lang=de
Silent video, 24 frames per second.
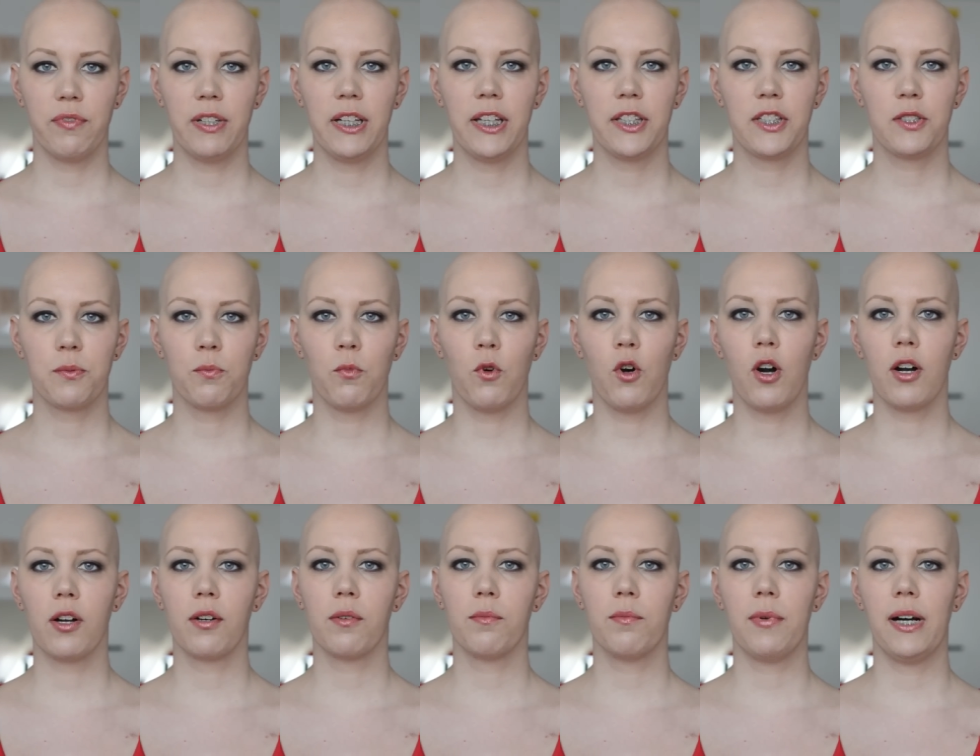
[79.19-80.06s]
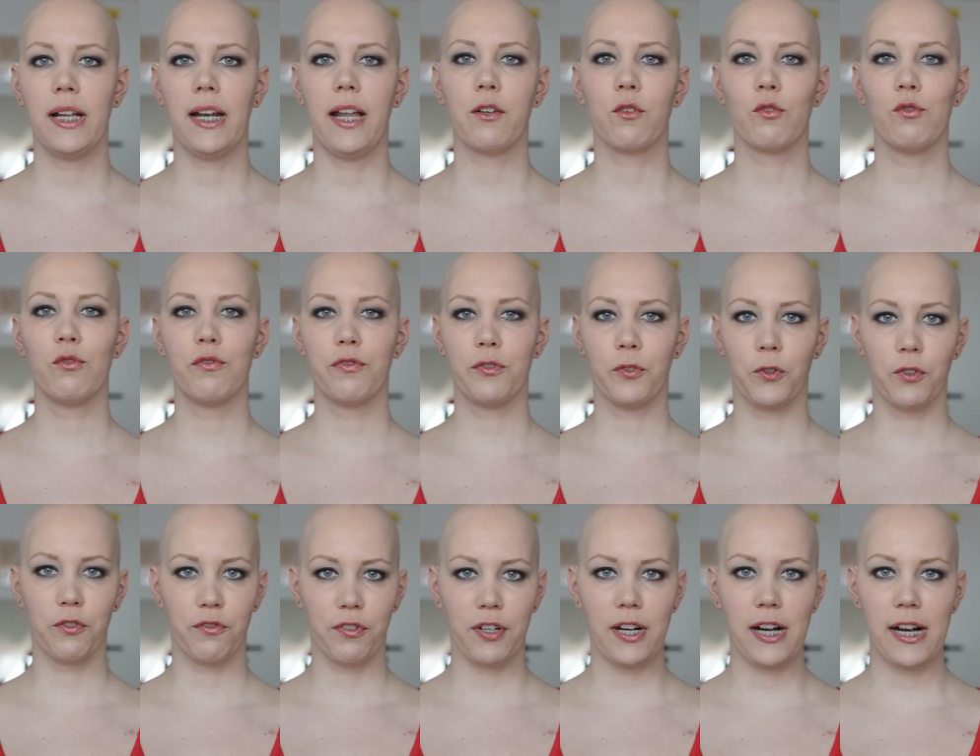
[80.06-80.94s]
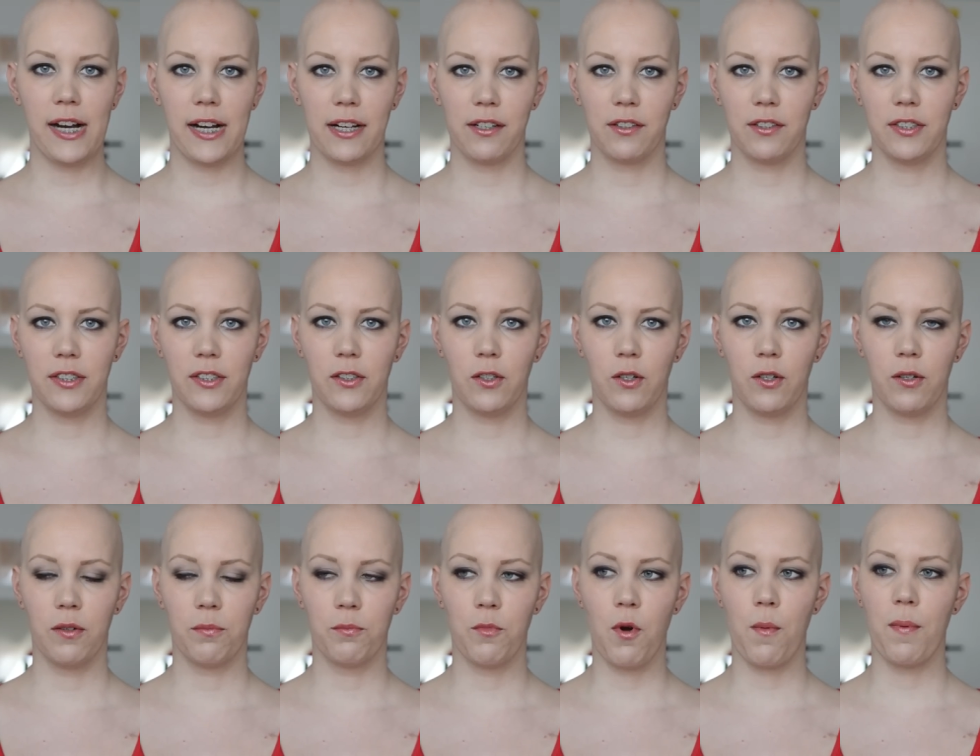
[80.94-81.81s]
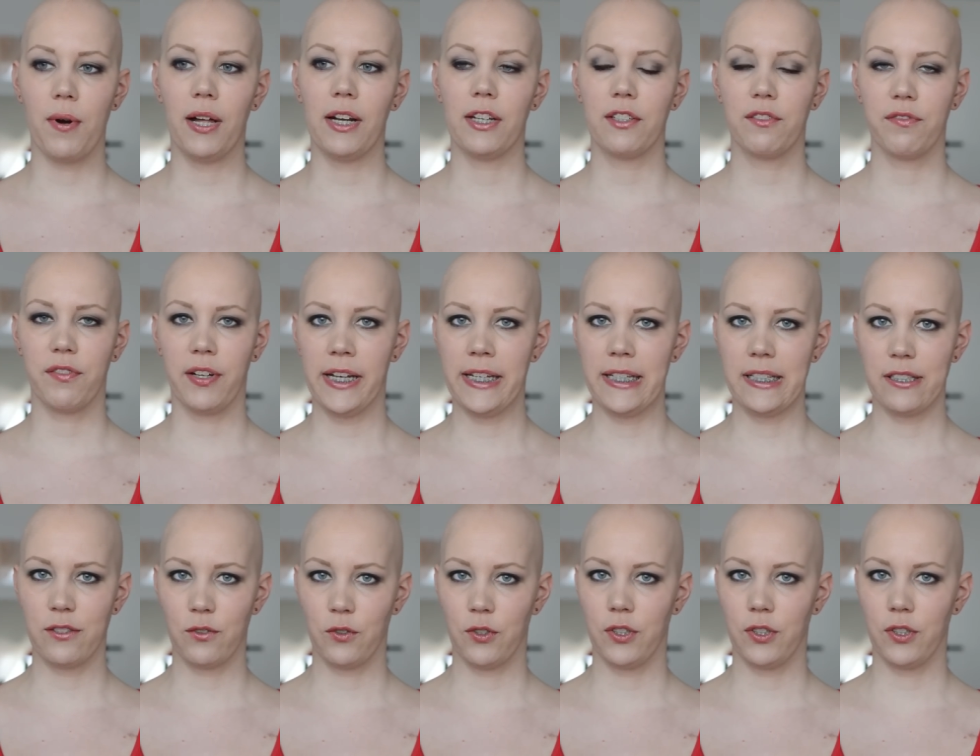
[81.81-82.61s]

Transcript: will jetzt morgen mal anrufen und fragen, ähm, ob alles frei ist.